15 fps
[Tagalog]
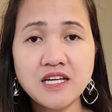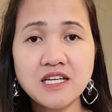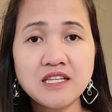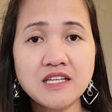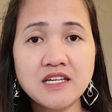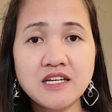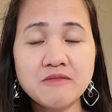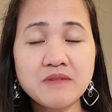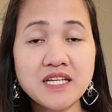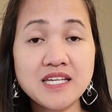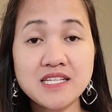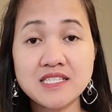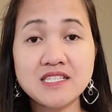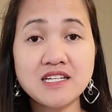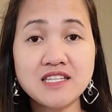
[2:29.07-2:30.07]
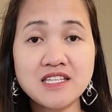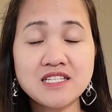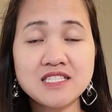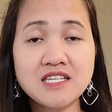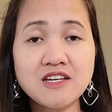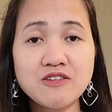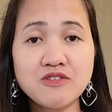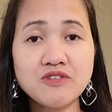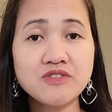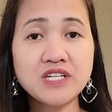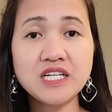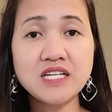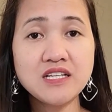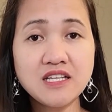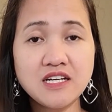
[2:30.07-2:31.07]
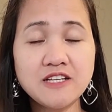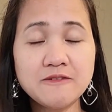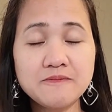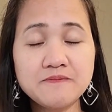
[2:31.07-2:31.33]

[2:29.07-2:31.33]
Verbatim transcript: Hindi yan mag-stick din sa'yo yung iilan.